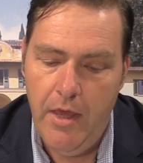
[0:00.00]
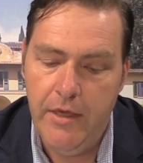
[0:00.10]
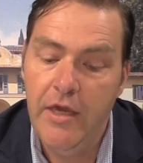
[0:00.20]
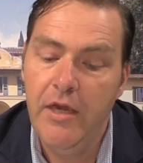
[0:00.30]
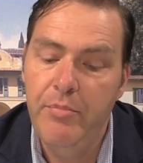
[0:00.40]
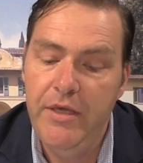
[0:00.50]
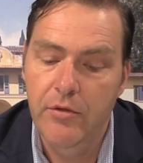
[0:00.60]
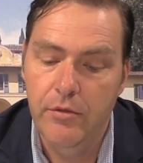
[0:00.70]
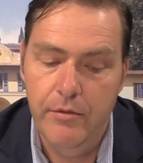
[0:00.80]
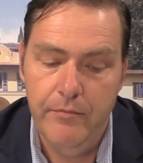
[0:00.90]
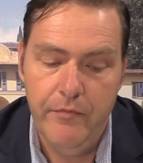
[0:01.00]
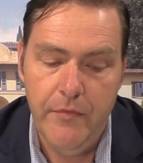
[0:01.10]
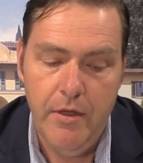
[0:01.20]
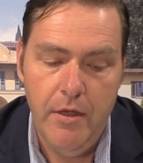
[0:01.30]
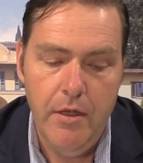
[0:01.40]
Kikibio,
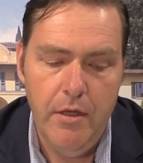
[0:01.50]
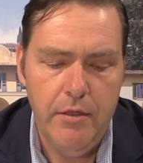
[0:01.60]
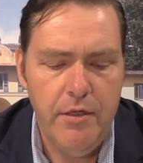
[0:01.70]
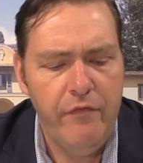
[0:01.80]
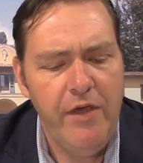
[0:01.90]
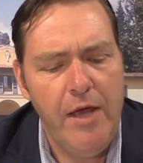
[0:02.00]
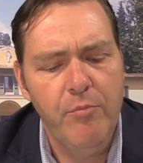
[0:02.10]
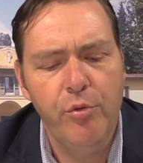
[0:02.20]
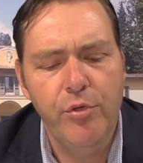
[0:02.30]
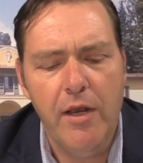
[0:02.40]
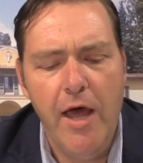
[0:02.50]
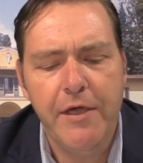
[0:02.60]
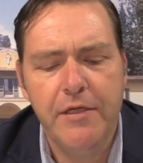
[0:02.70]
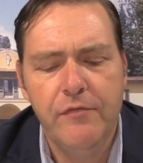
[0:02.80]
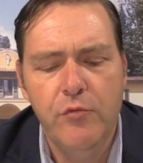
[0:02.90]
der wie ein Bruder
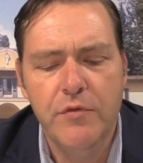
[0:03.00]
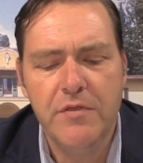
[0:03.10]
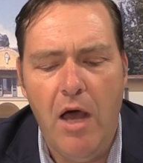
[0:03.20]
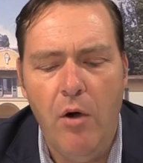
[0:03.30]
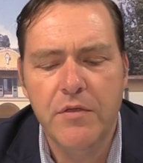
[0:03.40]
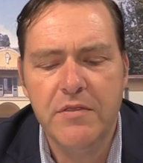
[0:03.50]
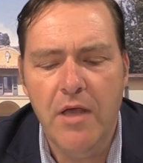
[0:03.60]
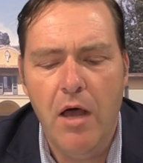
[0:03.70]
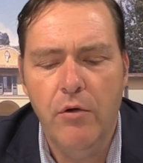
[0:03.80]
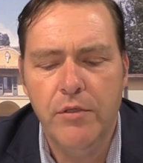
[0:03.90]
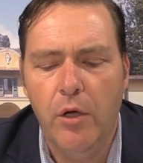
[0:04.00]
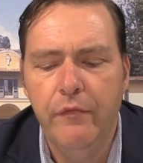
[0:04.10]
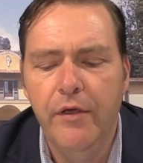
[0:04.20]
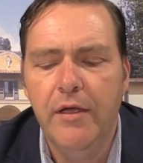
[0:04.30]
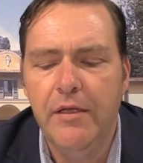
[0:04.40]
Leichtfuß aussah und auch
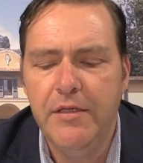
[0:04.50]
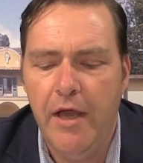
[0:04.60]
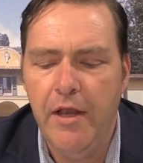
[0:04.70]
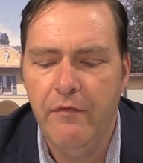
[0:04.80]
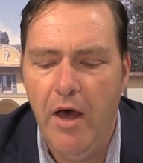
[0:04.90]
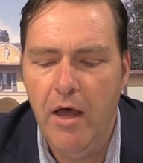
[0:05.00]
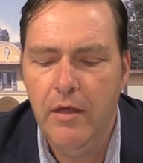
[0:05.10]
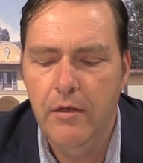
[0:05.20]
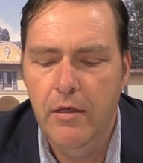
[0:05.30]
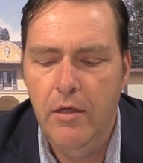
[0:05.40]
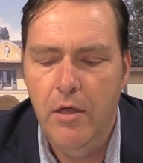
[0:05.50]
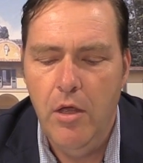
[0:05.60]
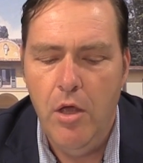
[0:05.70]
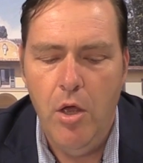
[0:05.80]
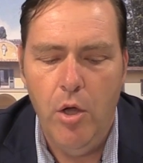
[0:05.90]
wirklich einer war,
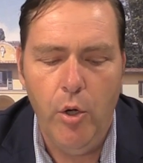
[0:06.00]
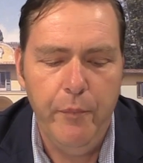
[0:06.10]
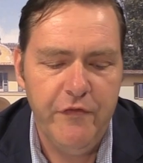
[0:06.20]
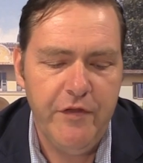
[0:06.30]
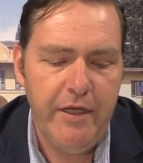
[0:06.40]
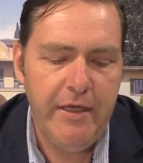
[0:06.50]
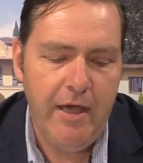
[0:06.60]
rupfte den